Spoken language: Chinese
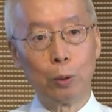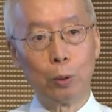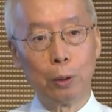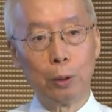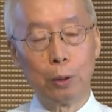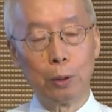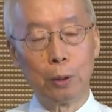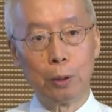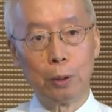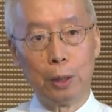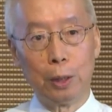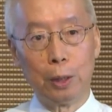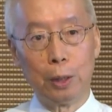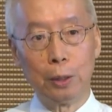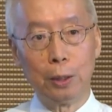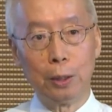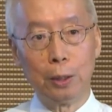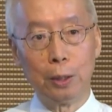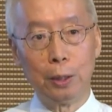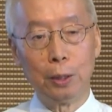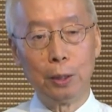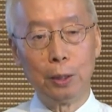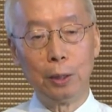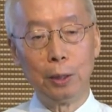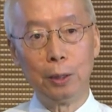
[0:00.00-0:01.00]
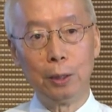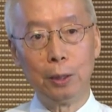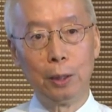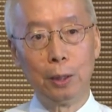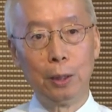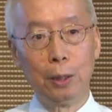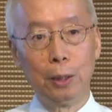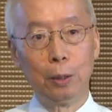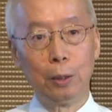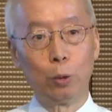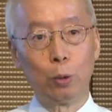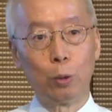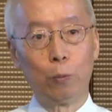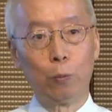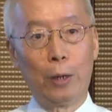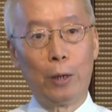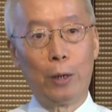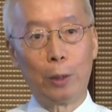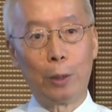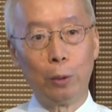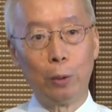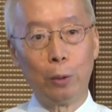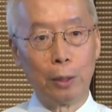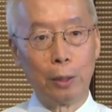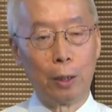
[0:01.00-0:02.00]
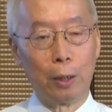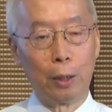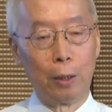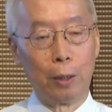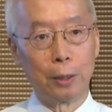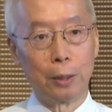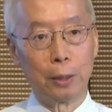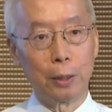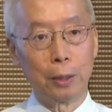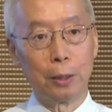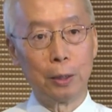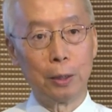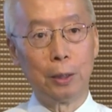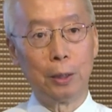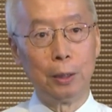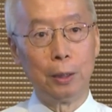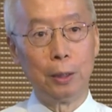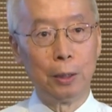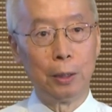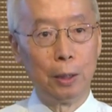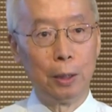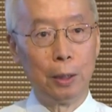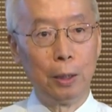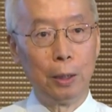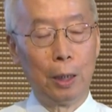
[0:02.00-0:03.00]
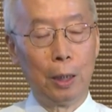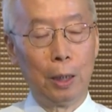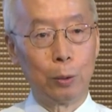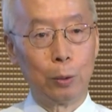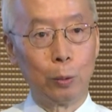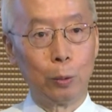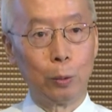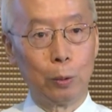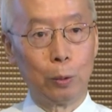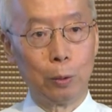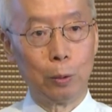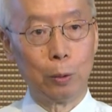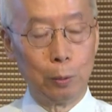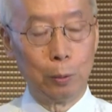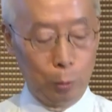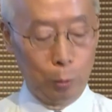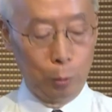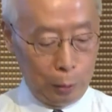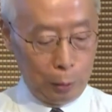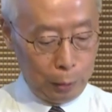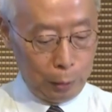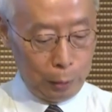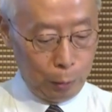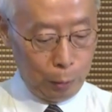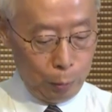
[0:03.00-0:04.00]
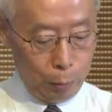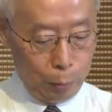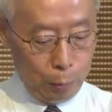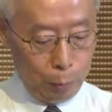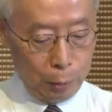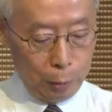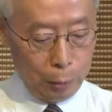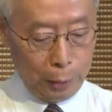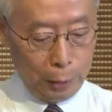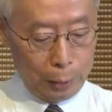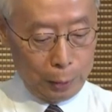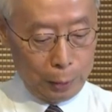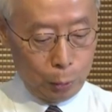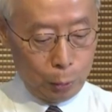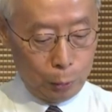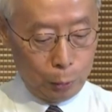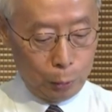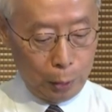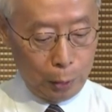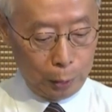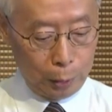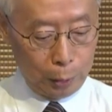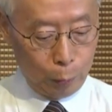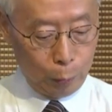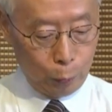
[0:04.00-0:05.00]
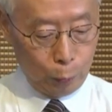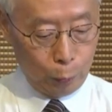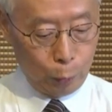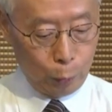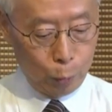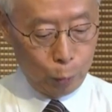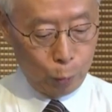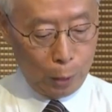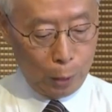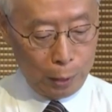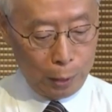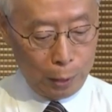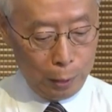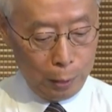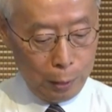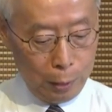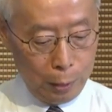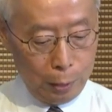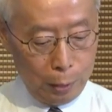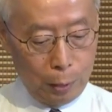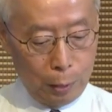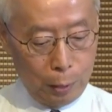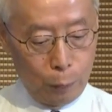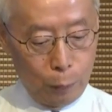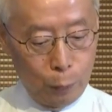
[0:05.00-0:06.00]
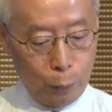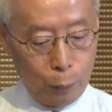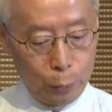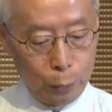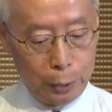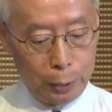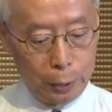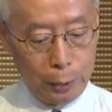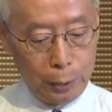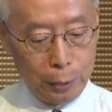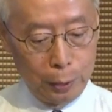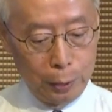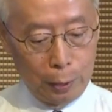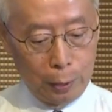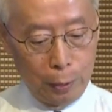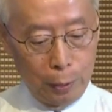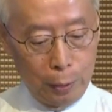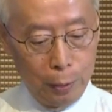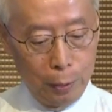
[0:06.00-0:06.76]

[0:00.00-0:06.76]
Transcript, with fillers: 年纪轻轻就发愿啊，这个心啊，就就能够感受到那个佛光啊，佛心啊，